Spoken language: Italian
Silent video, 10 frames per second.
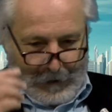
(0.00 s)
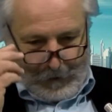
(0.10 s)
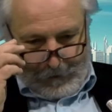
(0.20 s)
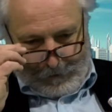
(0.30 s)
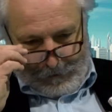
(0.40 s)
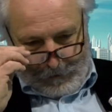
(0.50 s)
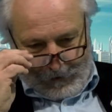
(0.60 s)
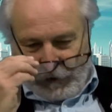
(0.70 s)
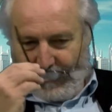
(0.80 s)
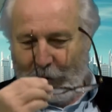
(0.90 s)
Ehm,
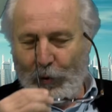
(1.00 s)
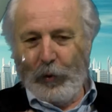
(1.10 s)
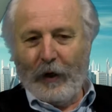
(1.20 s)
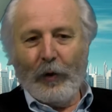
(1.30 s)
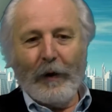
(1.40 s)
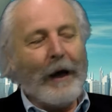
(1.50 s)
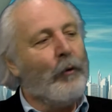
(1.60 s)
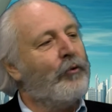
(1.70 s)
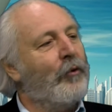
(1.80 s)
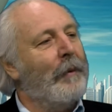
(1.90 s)
lui non è
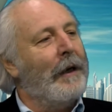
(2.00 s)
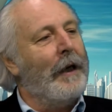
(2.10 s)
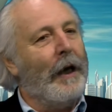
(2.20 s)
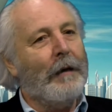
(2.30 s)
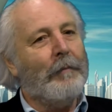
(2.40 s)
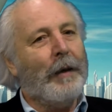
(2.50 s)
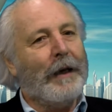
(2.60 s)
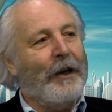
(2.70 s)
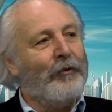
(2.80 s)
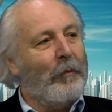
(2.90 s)
un sommelier,
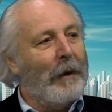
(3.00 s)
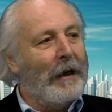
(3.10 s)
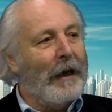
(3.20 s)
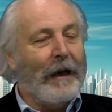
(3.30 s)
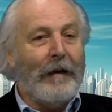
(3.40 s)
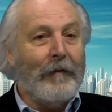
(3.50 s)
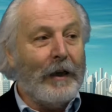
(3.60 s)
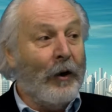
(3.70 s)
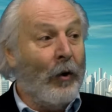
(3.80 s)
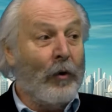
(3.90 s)
perché i sommelier il
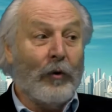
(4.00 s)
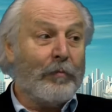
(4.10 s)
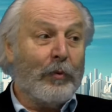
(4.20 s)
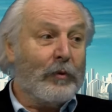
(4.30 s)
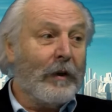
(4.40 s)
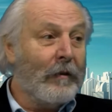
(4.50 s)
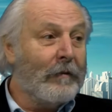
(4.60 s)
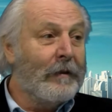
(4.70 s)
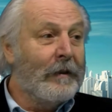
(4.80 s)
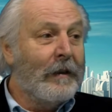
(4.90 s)
vino lo
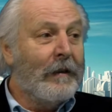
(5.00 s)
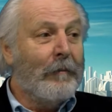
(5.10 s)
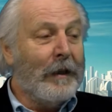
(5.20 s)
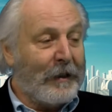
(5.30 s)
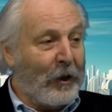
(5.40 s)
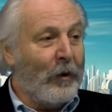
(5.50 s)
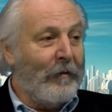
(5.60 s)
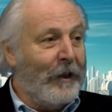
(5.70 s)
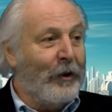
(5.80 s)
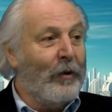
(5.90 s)
sputtano mentre noi
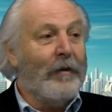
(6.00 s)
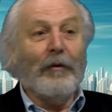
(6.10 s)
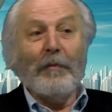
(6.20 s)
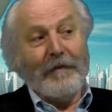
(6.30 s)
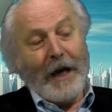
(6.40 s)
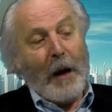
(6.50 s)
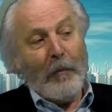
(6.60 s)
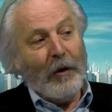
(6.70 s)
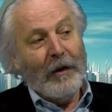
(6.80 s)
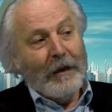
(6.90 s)
il vino lo
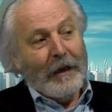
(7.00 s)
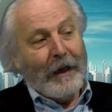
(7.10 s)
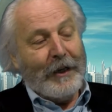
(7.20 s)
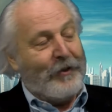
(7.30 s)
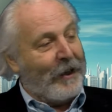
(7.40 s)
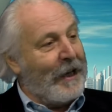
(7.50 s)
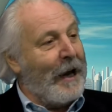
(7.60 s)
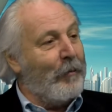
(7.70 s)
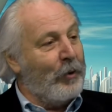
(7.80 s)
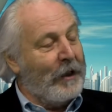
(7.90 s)
beviamo, e
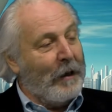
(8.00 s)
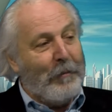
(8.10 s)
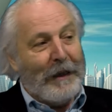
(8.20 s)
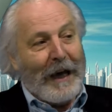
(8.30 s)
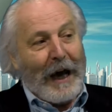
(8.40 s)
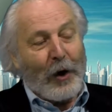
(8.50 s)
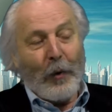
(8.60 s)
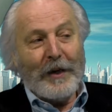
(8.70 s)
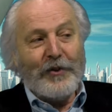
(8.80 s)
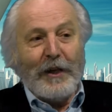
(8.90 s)
cerchiamo di
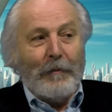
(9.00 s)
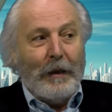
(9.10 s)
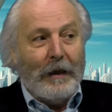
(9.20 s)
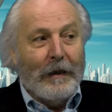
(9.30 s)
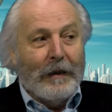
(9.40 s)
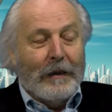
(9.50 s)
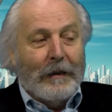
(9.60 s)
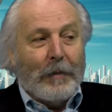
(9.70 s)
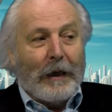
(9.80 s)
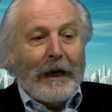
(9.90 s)
abbinarlo ai cibi,
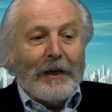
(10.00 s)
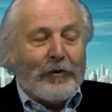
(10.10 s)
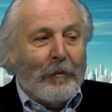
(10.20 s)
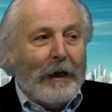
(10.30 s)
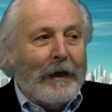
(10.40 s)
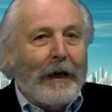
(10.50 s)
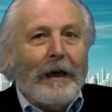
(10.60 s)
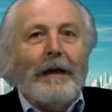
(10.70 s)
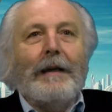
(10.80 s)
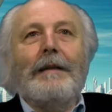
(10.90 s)
perché il
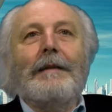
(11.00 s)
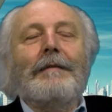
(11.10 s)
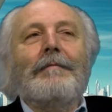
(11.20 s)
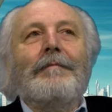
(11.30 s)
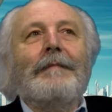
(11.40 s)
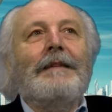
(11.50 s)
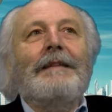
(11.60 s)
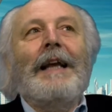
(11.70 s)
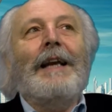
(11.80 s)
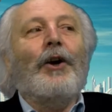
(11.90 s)
sommelier eh,
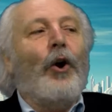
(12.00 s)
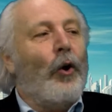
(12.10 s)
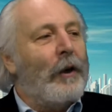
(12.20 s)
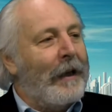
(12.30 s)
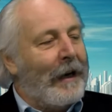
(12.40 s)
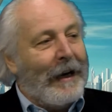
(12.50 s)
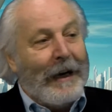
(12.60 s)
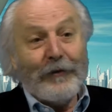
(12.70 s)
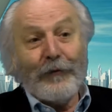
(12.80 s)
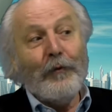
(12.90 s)
nel cogliere
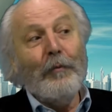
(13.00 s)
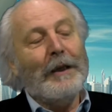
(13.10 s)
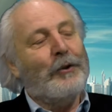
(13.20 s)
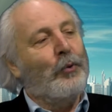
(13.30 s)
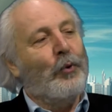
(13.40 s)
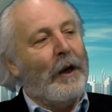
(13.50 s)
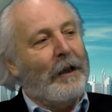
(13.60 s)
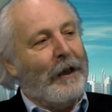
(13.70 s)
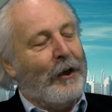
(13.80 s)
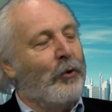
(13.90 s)
le
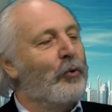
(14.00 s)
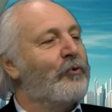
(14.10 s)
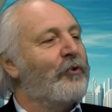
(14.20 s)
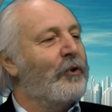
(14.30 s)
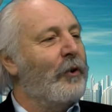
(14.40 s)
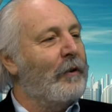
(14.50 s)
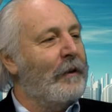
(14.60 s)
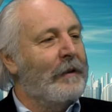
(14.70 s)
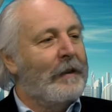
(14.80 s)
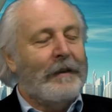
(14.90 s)
sfumature del
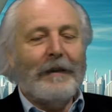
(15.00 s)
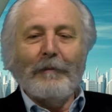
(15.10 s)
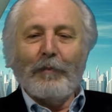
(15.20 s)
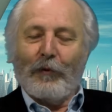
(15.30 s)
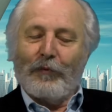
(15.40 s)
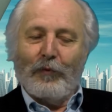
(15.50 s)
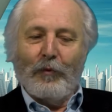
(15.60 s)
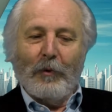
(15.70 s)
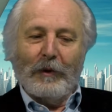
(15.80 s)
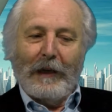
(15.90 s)
gusto, del
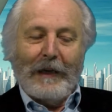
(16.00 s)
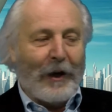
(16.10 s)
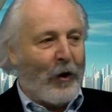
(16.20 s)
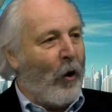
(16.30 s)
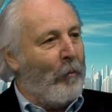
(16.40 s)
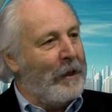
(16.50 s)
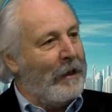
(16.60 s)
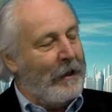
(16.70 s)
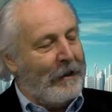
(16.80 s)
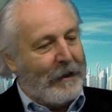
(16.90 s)
profumo, degli aromi,
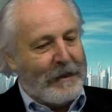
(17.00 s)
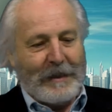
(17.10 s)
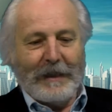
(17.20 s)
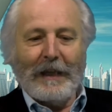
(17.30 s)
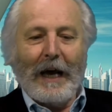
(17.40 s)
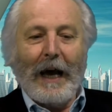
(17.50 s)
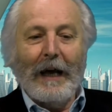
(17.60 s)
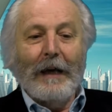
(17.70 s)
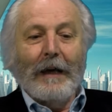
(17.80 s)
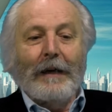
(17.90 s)
dell'intensità,
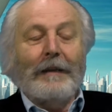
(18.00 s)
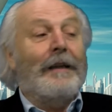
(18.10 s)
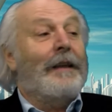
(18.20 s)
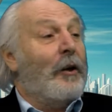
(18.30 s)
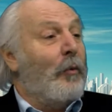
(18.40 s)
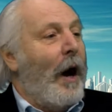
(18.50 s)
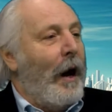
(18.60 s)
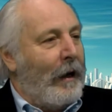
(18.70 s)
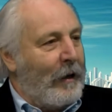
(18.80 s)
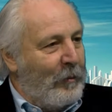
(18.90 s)
eh, del
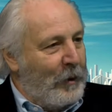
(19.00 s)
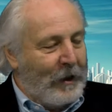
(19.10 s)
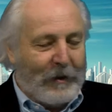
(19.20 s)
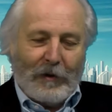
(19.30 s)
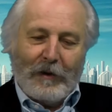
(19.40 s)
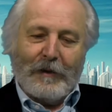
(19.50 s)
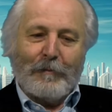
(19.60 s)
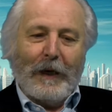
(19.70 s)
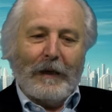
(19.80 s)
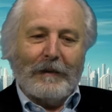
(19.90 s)
terroir, come dicono gli
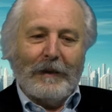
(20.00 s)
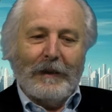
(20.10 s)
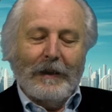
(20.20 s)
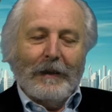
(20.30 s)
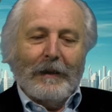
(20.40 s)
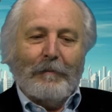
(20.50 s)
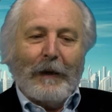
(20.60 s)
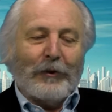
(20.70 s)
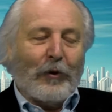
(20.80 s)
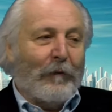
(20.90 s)
esperti, eh,
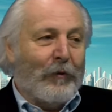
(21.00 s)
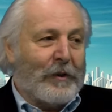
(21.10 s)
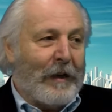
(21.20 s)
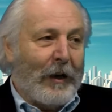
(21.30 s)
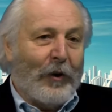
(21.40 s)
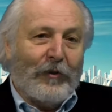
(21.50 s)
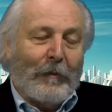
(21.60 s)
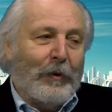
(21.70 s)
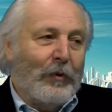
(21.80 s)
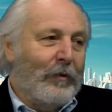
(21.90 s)
perdono forse la
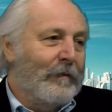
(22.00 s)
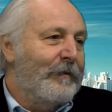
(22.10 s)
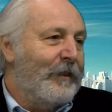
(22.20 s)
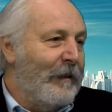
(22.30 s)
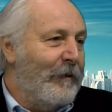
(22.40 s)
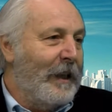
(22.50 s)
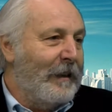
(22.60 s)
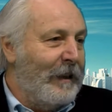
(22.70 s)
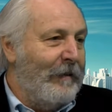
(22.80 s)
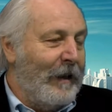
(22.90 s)
cosa più
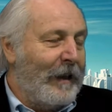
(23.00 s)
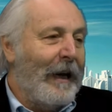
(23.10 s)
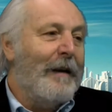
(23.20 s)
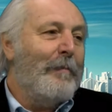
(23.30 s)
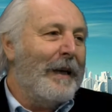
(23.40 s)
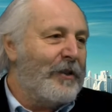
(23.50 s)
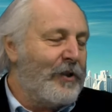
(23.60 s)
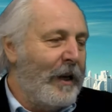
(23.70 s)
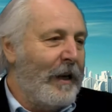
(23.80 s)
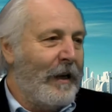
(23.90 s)
significativa, che è il
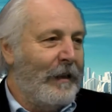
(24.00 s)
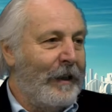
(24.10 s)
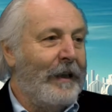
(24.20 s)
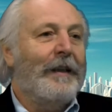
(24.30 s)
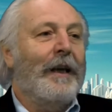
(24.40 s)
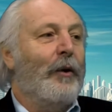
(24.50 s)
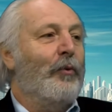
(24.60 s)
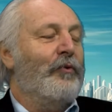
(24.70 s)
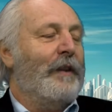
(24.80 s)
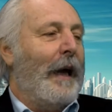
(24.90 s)
piacere di
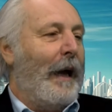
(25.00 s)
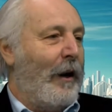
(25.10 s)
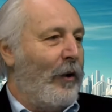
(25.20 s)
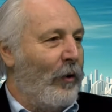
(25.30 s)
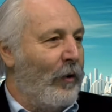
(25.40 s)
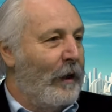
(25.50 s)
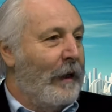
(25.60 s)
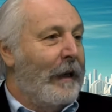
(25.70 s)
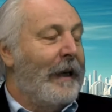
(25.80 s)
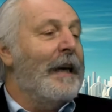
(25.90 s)
degustarlo
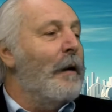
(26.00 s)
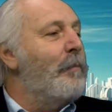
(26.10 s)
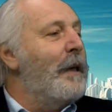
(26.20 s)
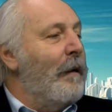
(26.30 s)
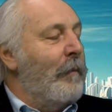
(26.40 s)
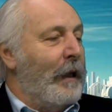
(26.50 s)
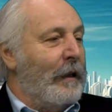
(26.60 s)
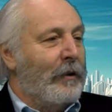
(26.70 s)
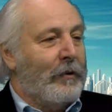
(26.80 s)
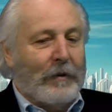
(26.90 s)
in
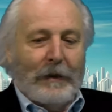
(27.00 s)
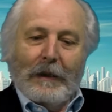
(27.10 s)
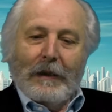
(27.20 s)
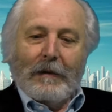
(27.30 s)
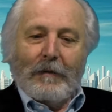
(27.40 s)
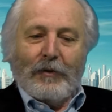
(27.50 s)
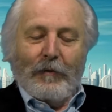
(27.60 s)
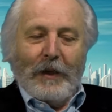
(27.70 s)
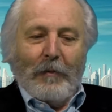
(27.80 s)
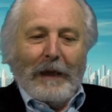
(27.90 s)
abbinamento.
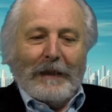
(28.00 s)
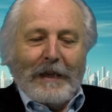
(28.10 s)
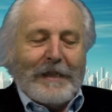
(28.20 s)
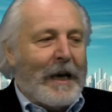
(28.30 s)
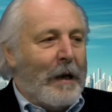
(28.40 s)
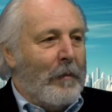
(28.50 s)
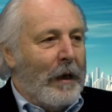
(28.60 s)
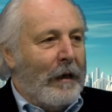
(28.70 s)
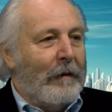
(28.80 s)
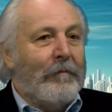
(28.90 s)
Questo vino mette
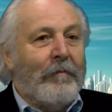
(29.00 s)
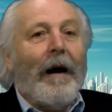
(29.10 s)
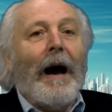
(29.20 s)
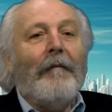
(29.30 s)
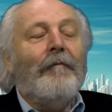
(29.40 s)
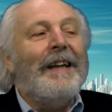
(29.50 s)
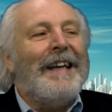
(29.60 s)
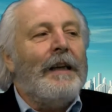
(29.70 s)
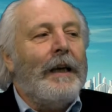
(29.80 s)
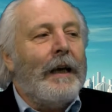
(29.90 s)
insieme
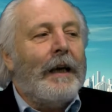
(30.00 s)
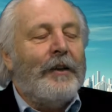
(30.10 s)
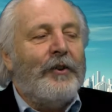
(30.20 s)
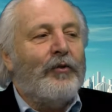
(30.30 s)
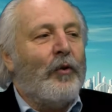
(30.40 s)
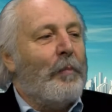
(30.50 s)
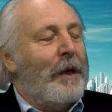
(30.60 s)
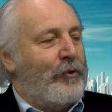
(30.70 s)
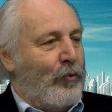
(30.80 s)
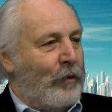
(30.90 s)
vini che ci sono
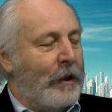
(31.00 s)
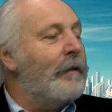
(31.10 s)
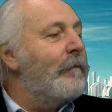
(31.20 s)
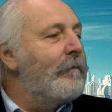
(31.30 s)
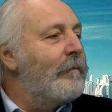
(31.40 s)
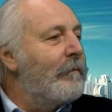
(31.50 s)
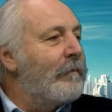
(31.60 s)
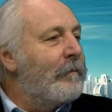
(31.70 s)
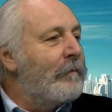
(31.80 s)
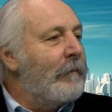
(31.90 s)
piaciuti,
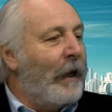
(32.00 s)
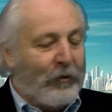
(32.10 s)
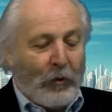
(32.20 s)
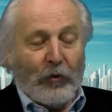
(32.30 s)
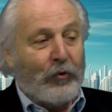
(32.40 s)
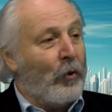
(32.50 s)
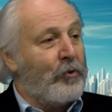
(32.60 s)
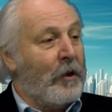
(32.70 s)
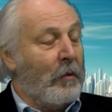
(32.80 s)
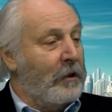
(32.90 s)
e sono solo
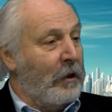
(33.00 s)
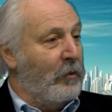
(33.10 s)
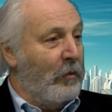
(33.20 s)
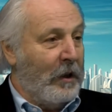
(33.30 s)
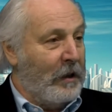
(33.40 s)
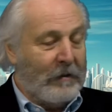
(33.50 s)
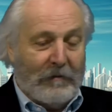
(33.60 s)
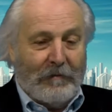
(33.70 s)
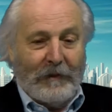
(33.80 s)
52, eh?